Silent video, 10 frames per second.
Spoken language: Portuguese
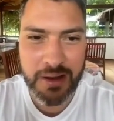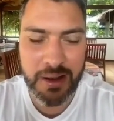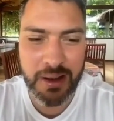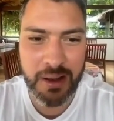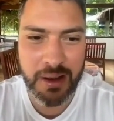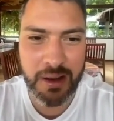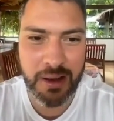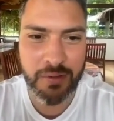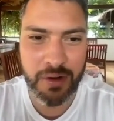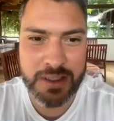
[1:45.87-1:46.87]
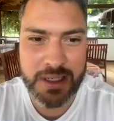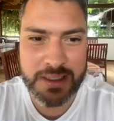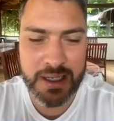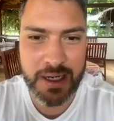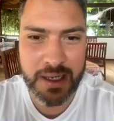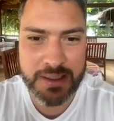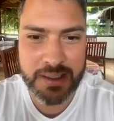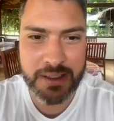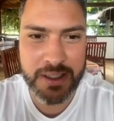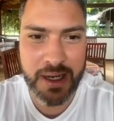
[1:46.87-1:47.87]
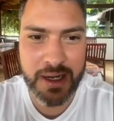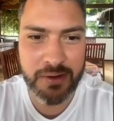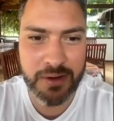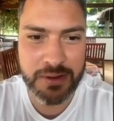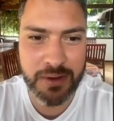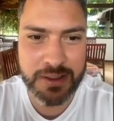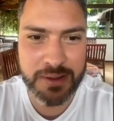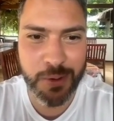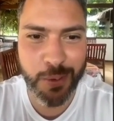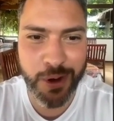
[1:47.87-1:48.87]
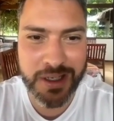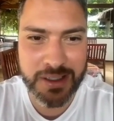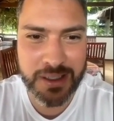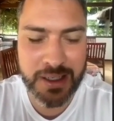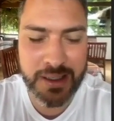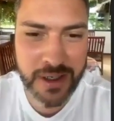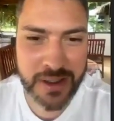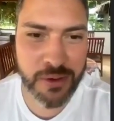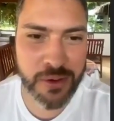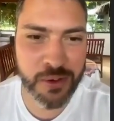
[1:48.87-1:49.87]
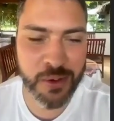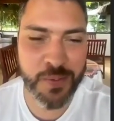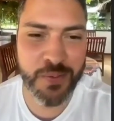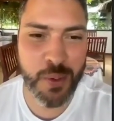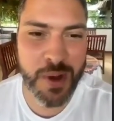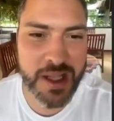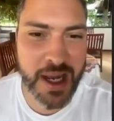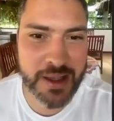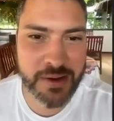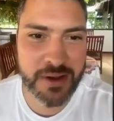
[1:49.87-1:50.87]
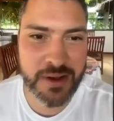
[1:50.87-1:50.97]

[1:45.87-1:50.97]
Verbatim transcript: de Vossas Excelências estarem numa situação como essa, né, durante o, o mandato,